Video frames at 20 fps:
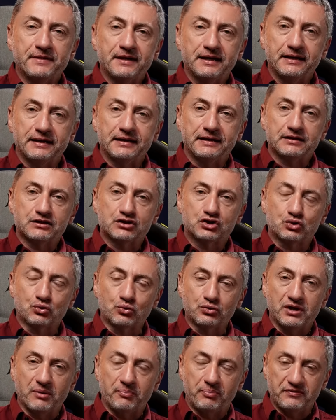Э,
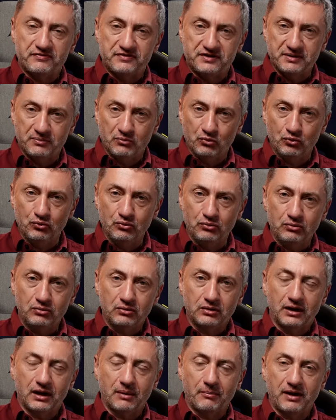судя по
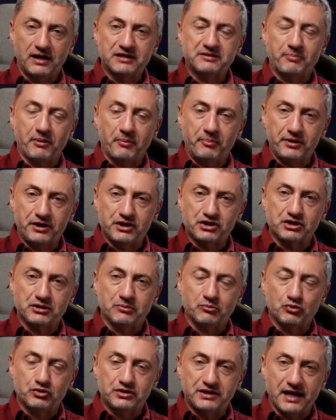всему, Хамас
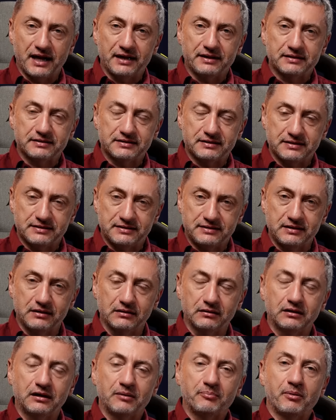по-прежнему тянется
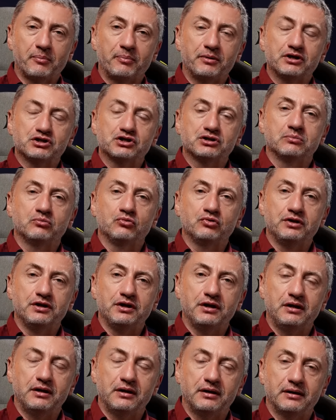сделкой, по-прежнему
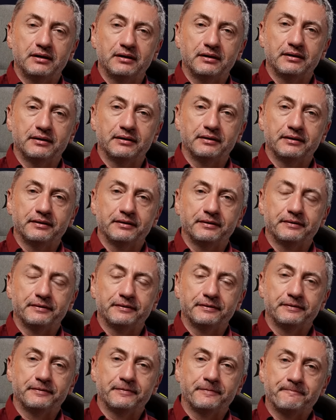не,
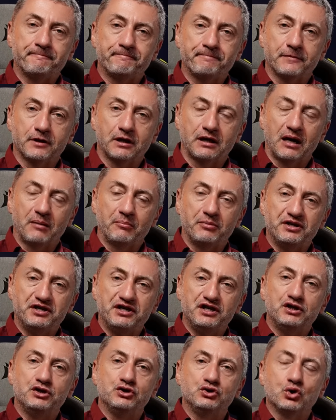э, как бы
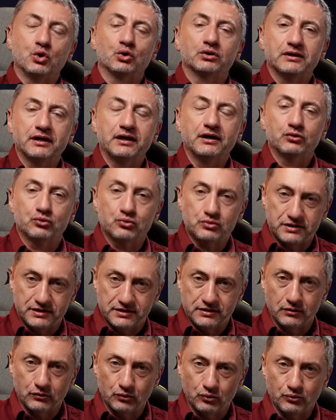не идет на эту
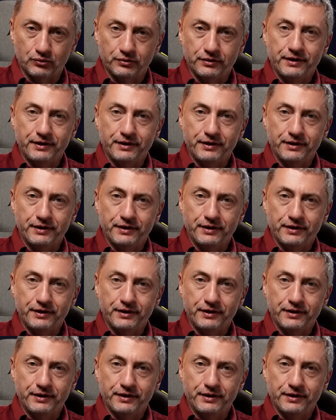сделку.